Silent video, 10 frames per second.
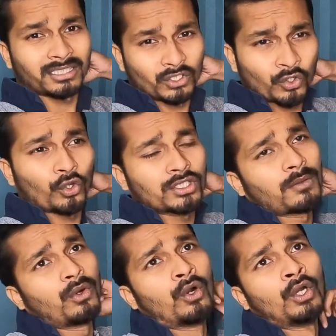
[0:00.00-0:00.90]
কৃষ্ণনগর
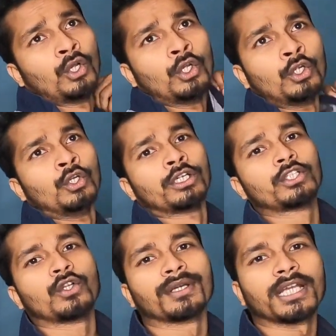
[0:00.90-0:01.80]
যাবো
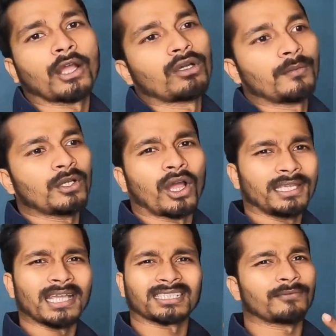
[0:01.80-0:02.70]
কৃষ্ণনগরকে এখন আমি
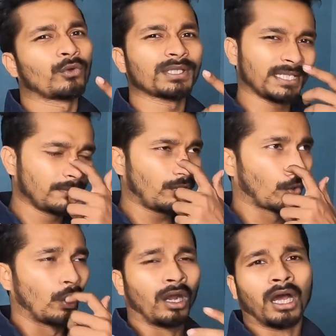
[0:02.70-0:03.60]
হয় একটা ফোন
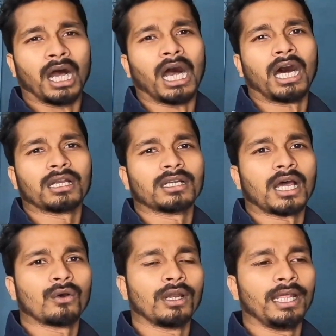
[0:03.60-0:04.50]
কিনবো আর
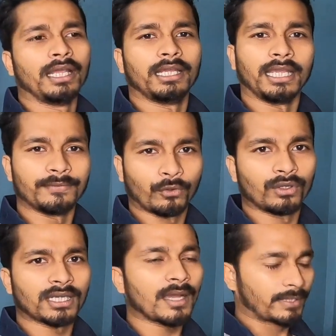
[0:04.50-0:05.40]
না হলে এই
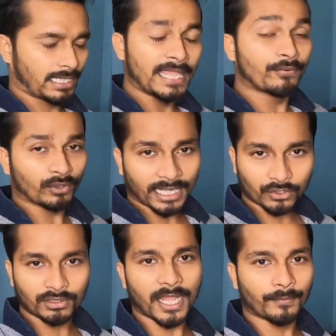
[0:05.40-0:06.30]
ফোনটা মানে এই ফোনটা
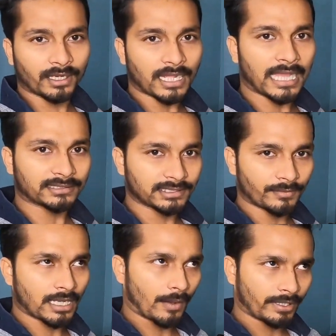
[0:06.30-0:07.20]
অ্যাকচুয়ালি একবার একটা
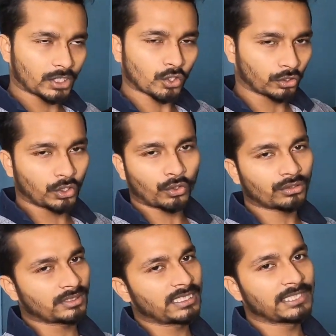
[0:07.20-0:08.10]
আমি একটা সন্দেহ
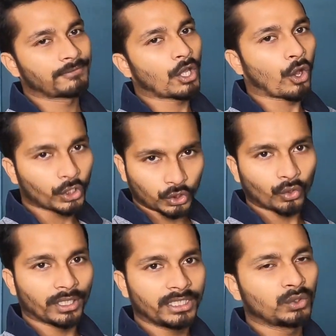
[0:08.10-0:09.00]
করছি যে ডিসপ্লে হয়তো
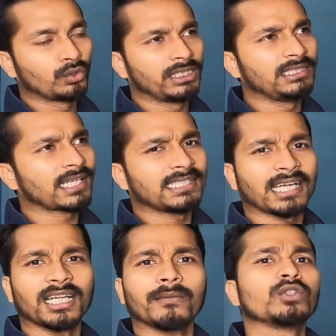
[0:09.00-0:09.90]
ওরেনি দু তিন জায়গায়
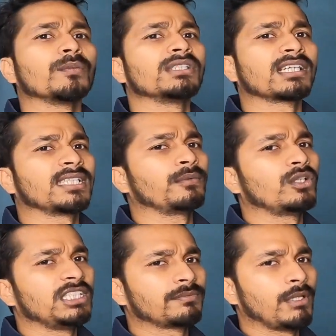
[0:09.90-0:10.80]
দেখালাম সব জায়গাতেই
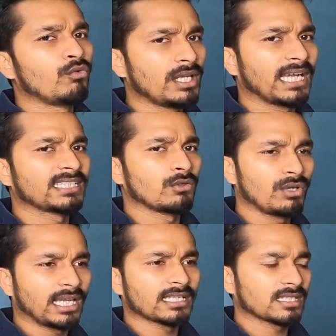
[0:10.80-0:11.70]
বলতে ডিসপ্লে উড়ে গেছে
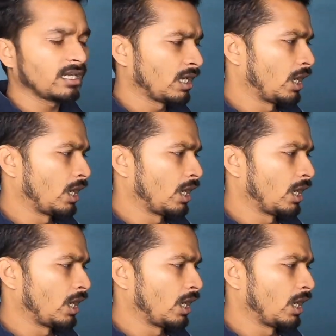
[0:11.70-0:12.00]
উড়ে গেছে